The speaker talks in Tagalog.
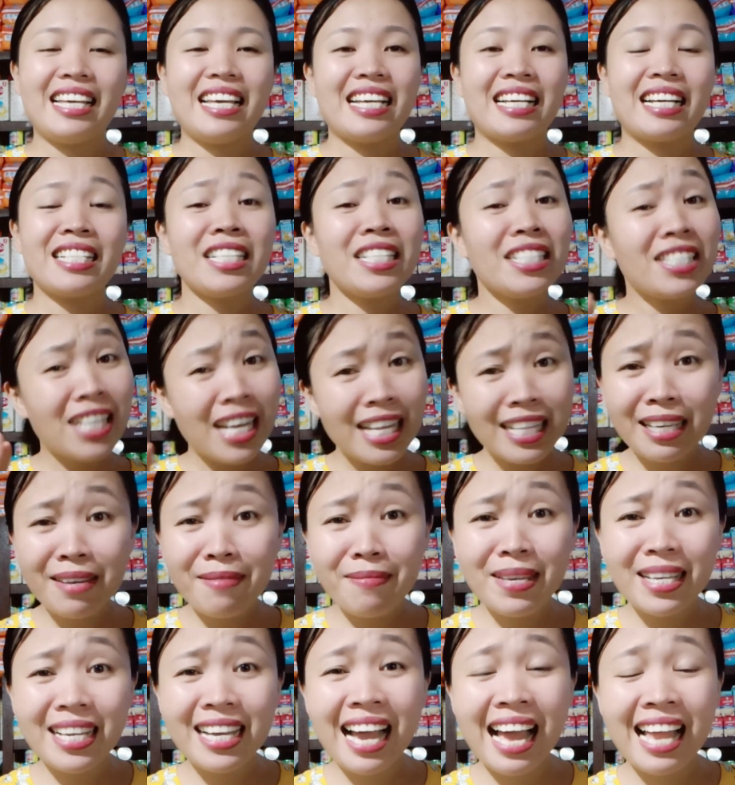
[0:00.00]
Kasi dyan kami
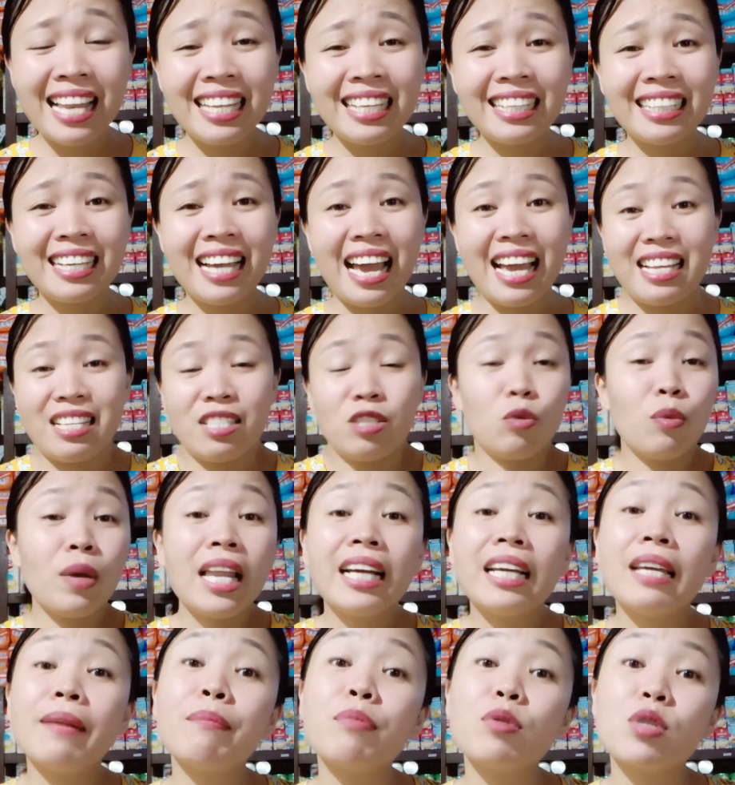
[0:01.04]
galing guys, walang
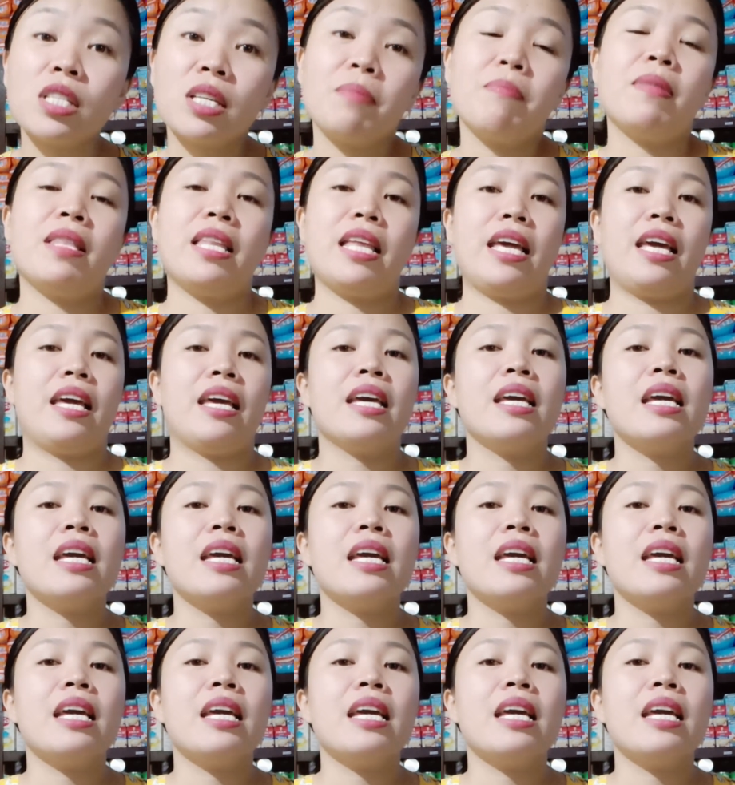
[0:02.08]
imposible